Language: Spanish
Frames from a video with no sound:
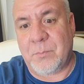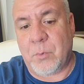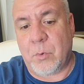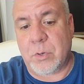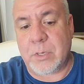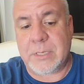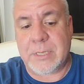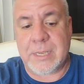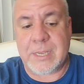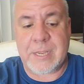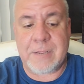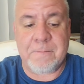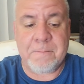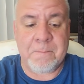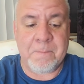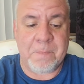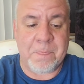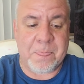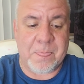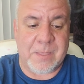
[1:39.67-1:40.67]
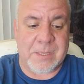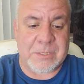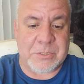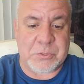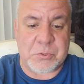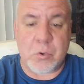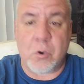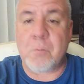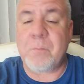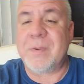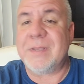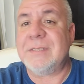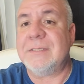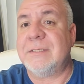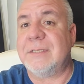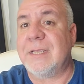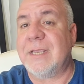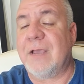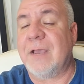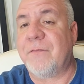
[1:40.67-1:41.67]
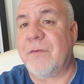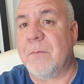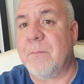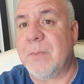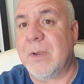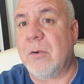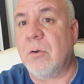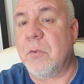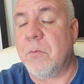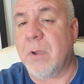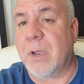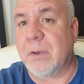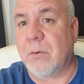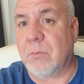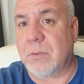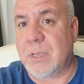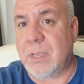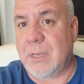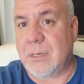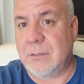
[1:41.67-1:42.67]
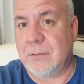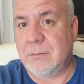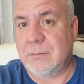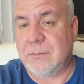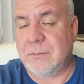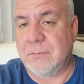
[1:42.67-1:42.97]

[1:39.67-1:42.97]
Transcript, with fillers: Porque yo pensé que a Frank Mir lo iban a noquear.